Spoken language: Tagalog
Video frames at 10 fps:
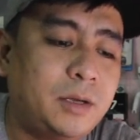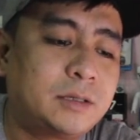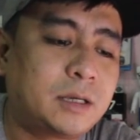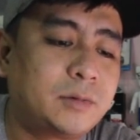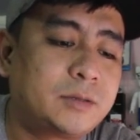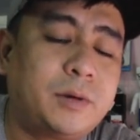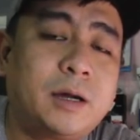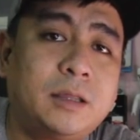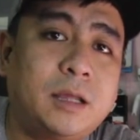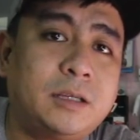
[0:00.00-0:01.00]
Minsan, mas
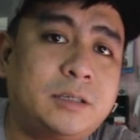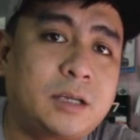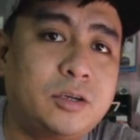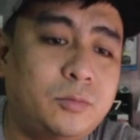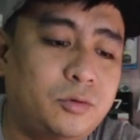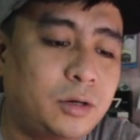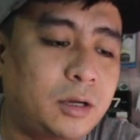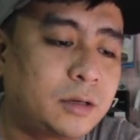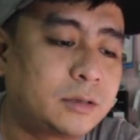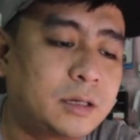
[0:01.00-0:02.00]
maganda i-check nyo
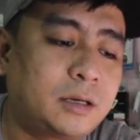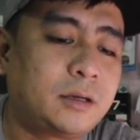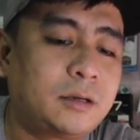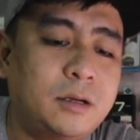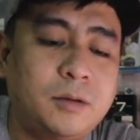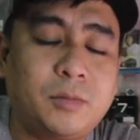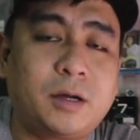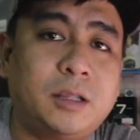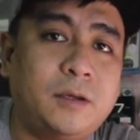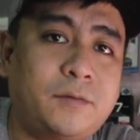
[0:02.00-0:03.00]
muna sa
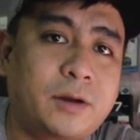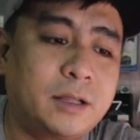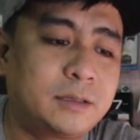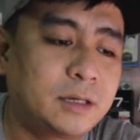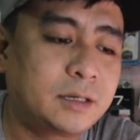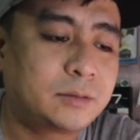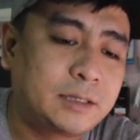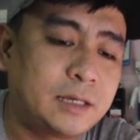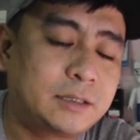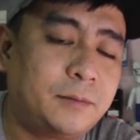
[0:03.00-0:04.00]
mga differences,
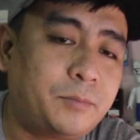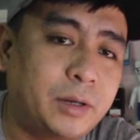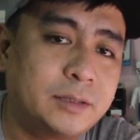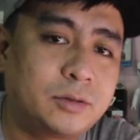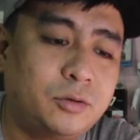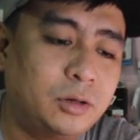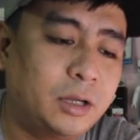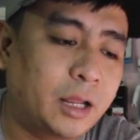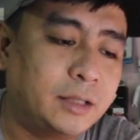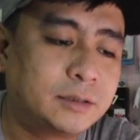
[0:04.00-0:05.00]
size ng preschool,
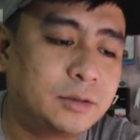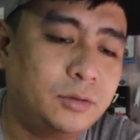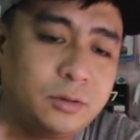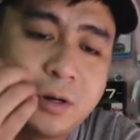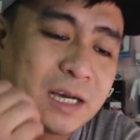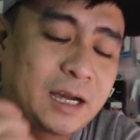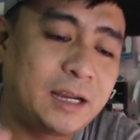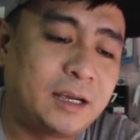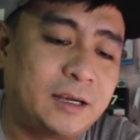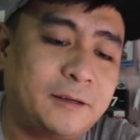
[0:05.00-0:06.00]
grade school,
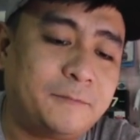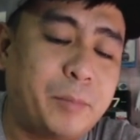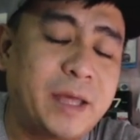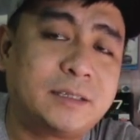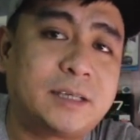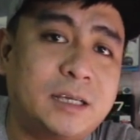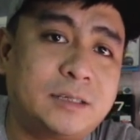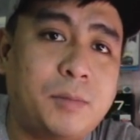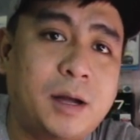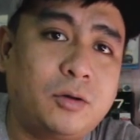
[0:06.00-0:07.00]
tsaka ng men's
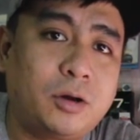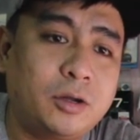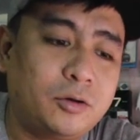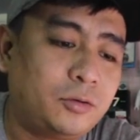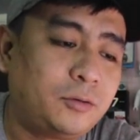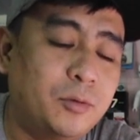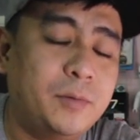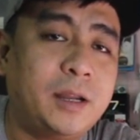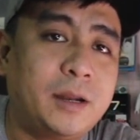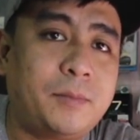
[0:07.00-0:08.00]
size bago kayo
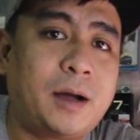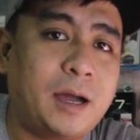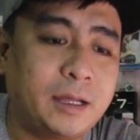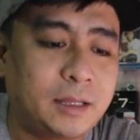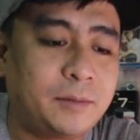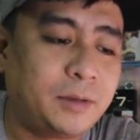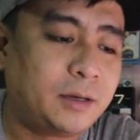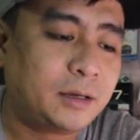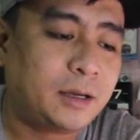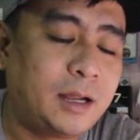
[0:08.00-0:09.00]
bumili ng mga item
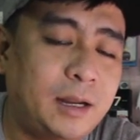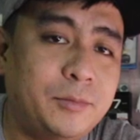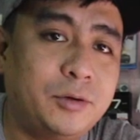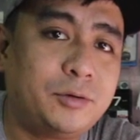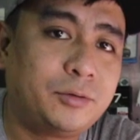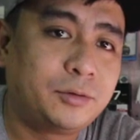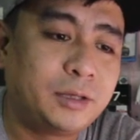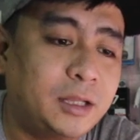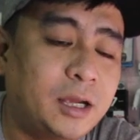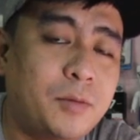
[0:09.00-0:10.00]
na alam
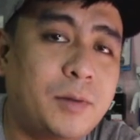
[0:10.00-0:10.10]
nyong hindi kayo